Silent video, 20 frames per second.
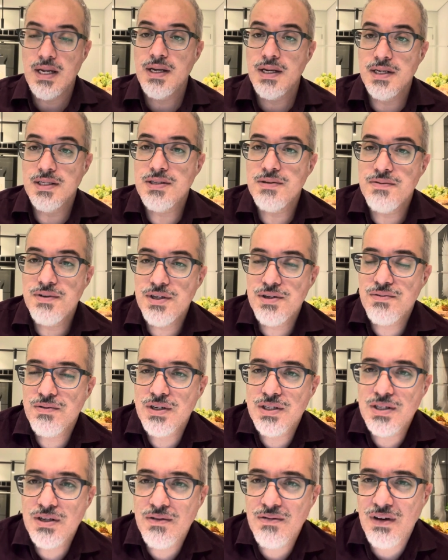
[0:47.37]
Nesse vídeo
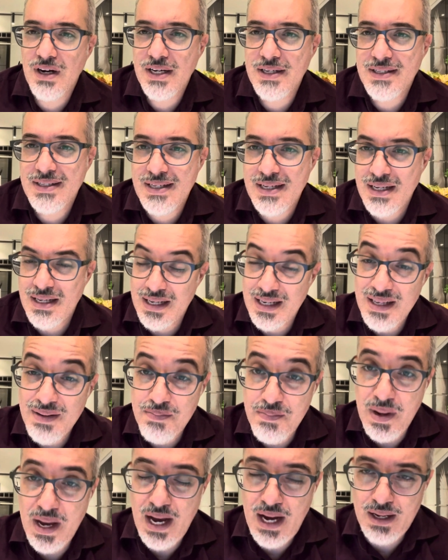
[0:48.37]
você vai ser
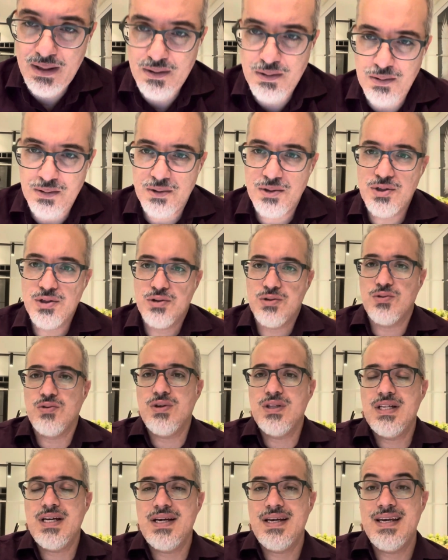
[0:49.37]
liberto de
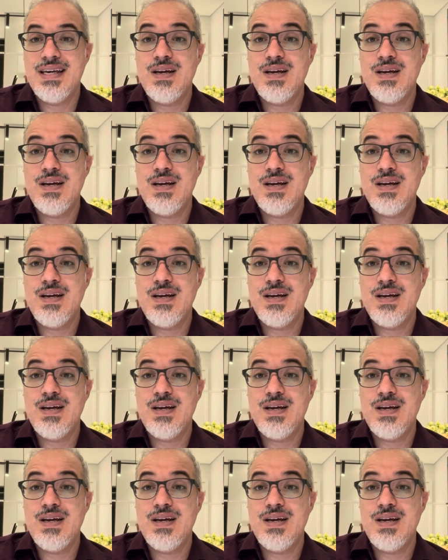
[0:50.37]
toda